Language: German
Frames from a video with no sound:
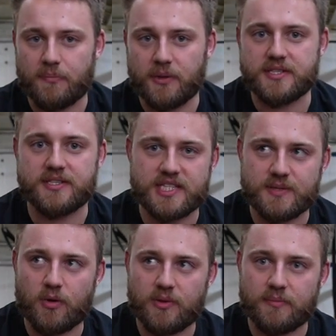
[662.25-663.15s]
hat man das
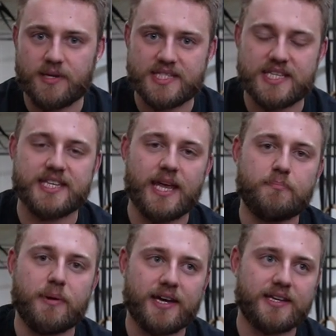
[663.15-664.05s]
nächste Problem, dass der
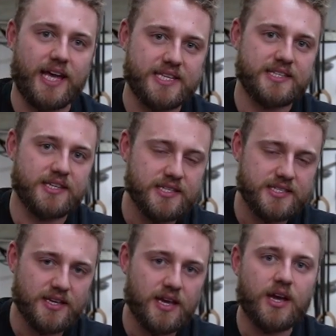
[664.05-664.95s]
Sandbag nass ist